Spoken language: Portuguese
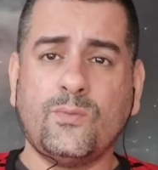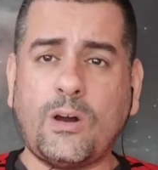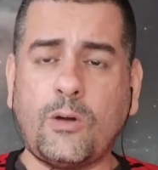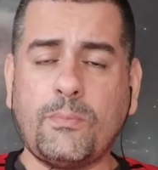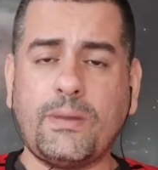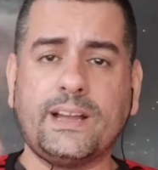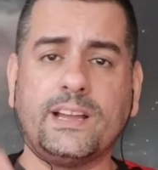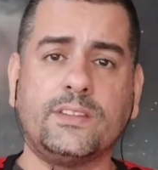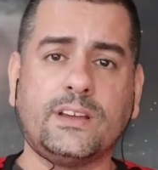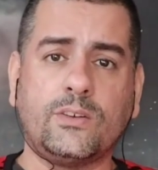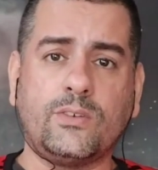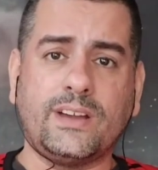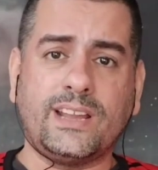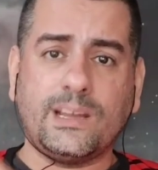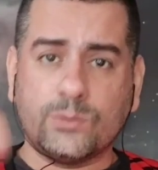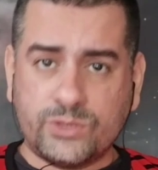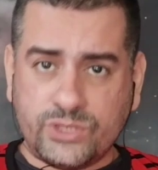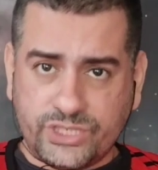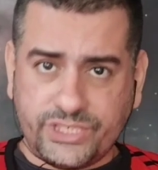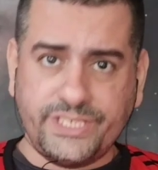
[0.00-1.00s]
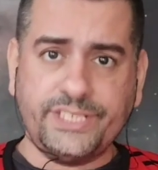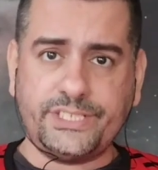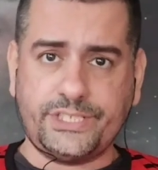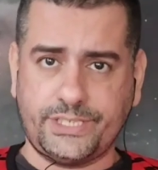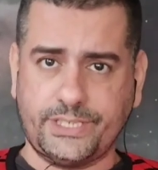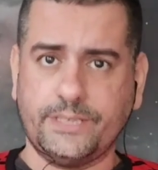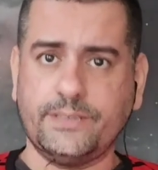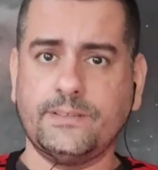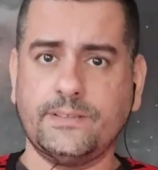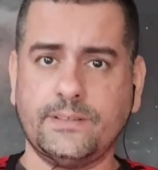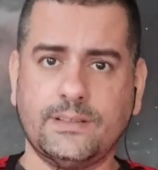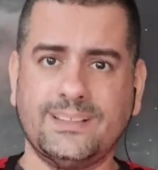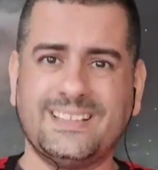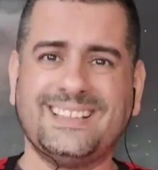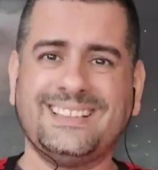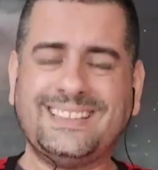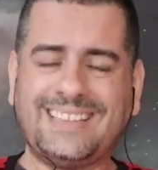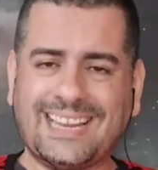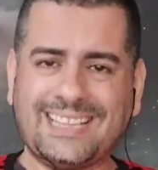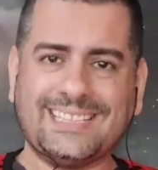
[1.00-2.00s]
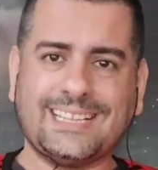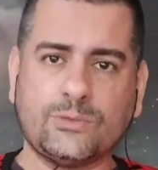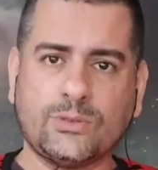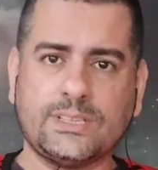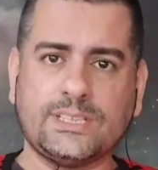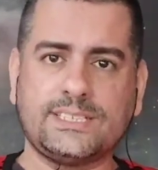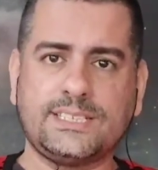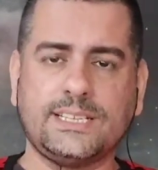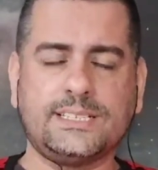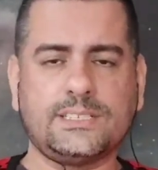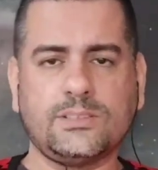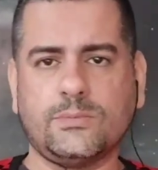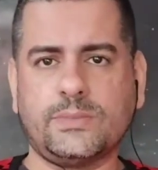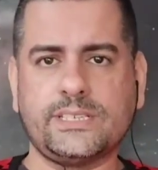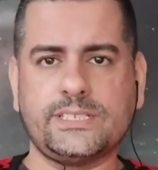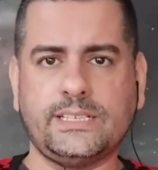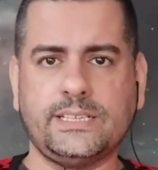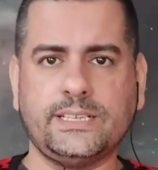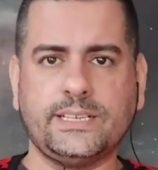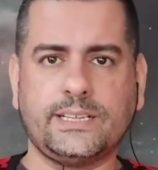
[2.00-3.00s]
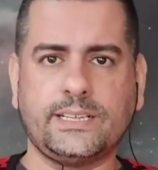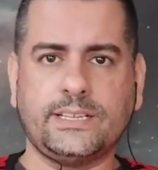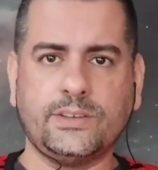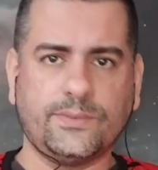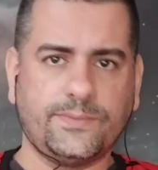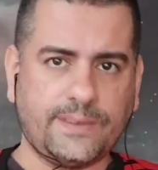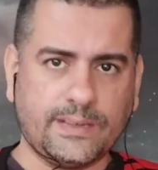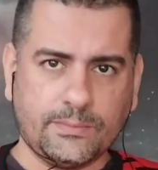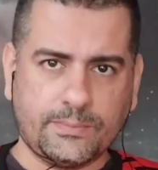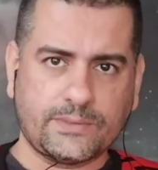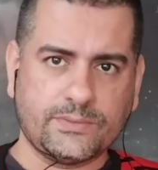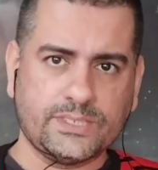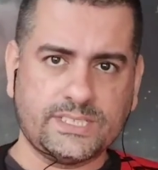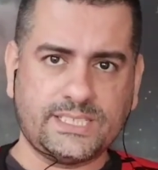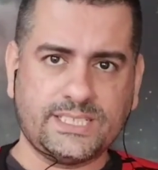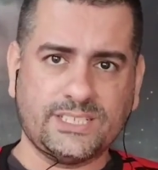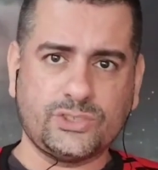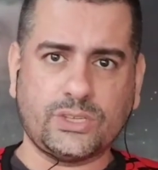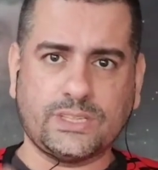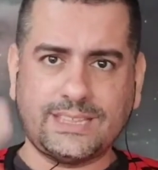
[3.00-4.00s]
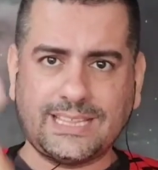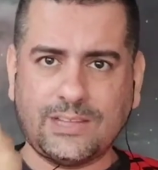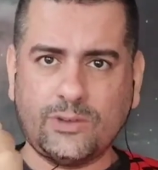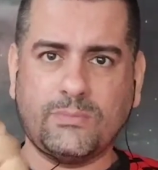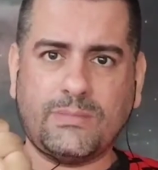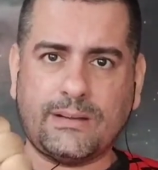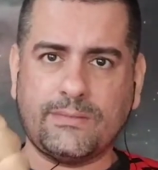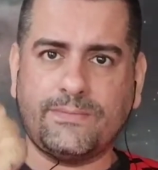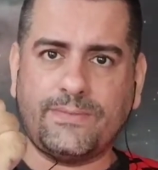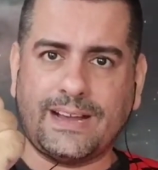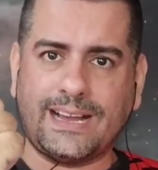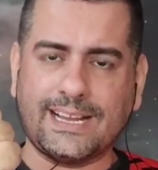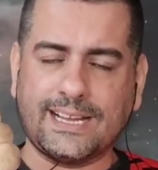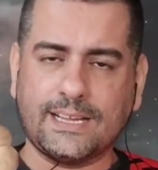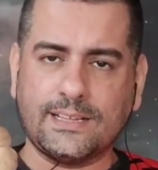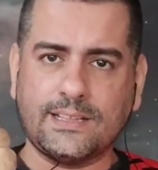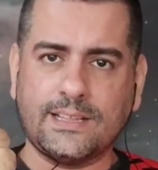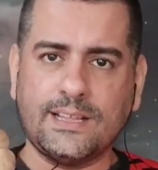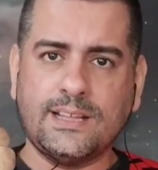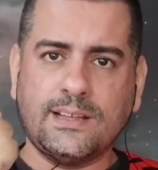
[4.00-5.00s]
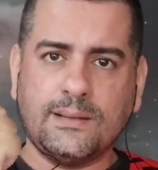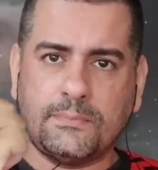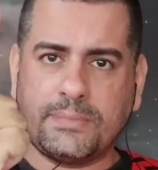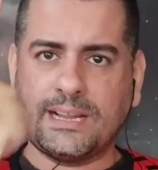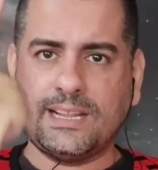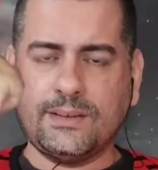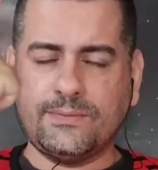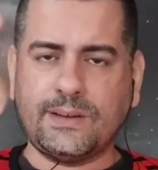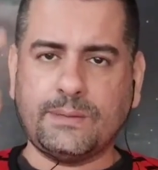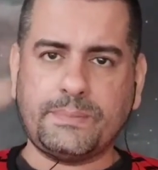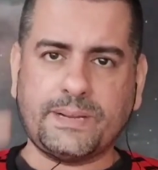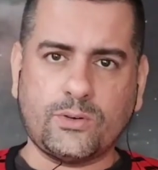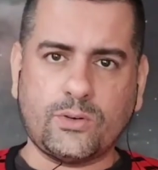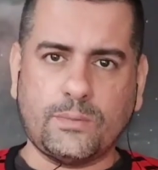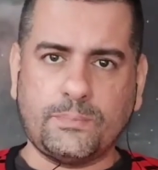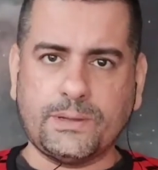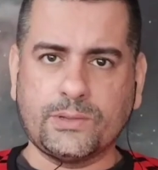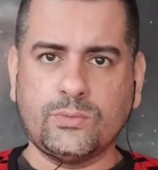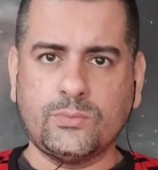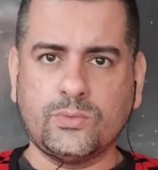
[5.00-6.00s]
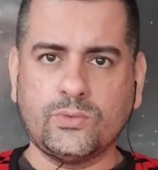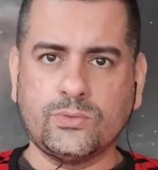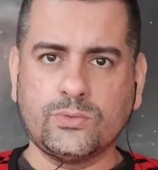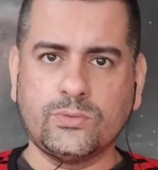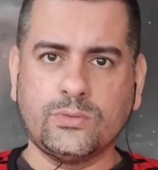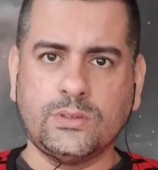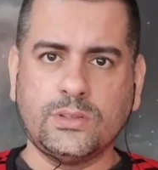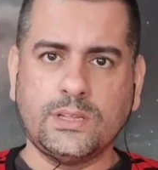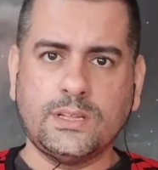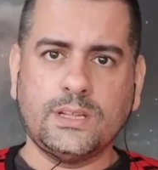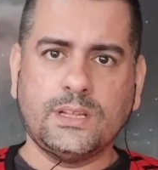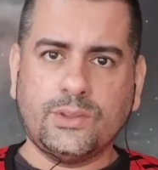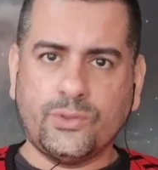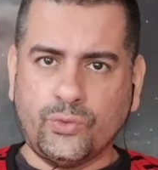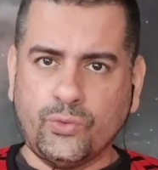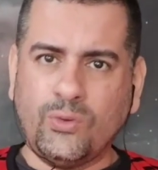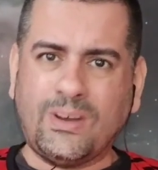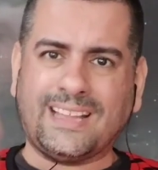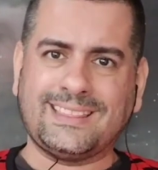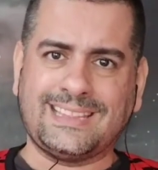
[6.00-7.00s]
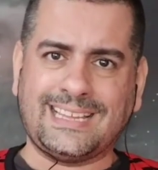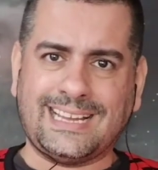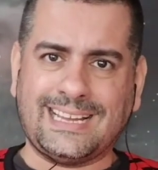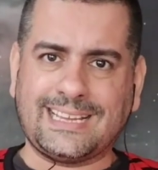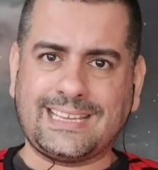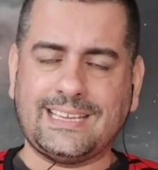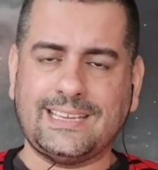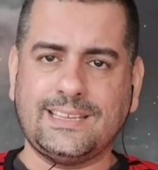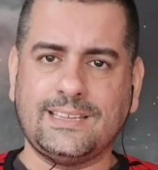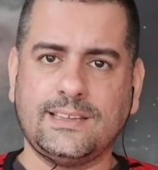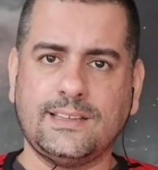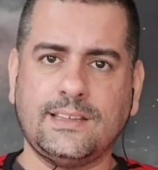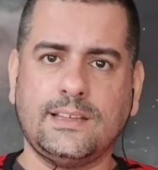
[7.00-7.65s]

Valbaiano agora é o Tite, treinador da seleção brasileira. E eu falo para você, só tem uma vaga para levar para a Copa do Mundo no ataque.